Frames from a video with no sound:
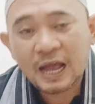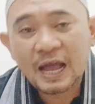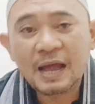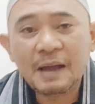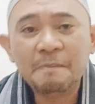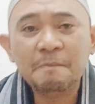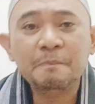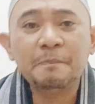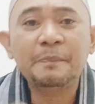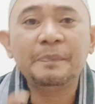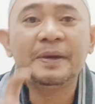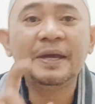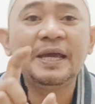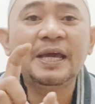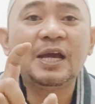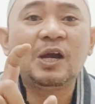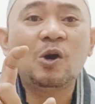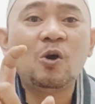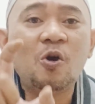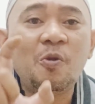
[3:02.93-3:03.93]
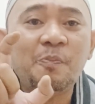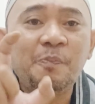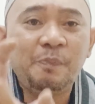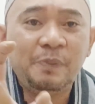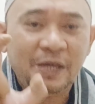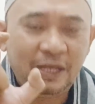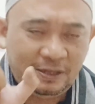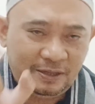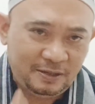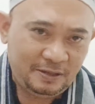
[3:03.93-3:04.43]
sampai
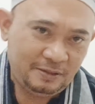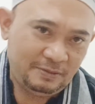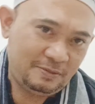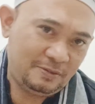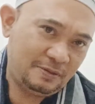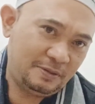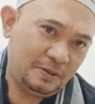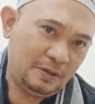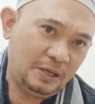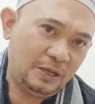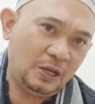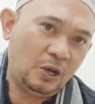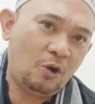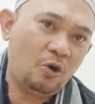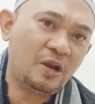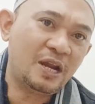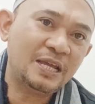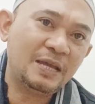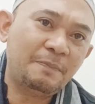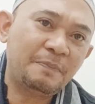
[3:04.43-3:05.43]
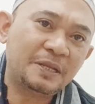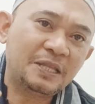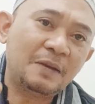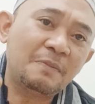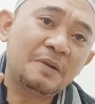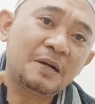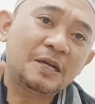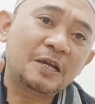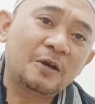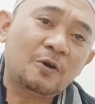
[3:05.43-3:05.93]
COVID orang yang
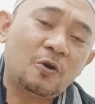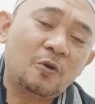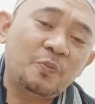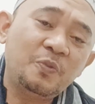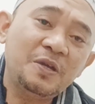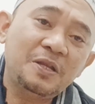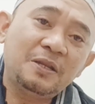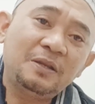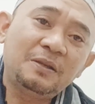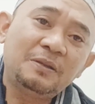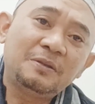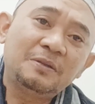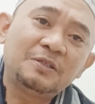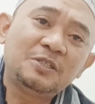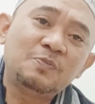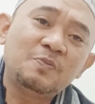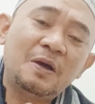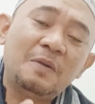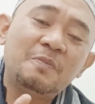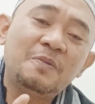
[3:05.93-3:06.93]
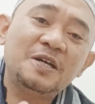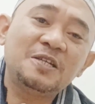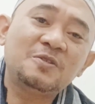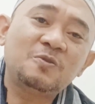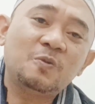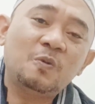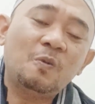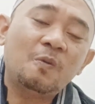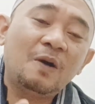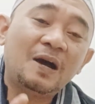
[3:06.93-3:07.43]
pertama kena COVID
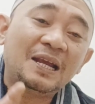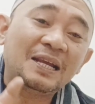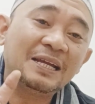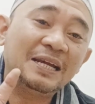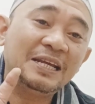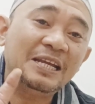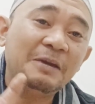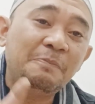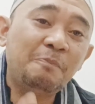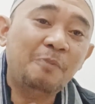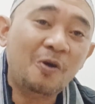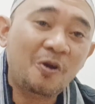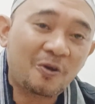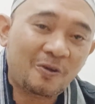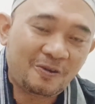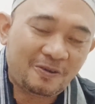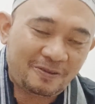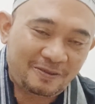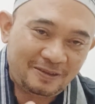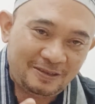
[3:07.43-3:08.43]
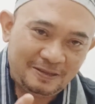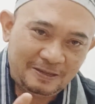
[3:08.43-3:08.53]
19 warga Depok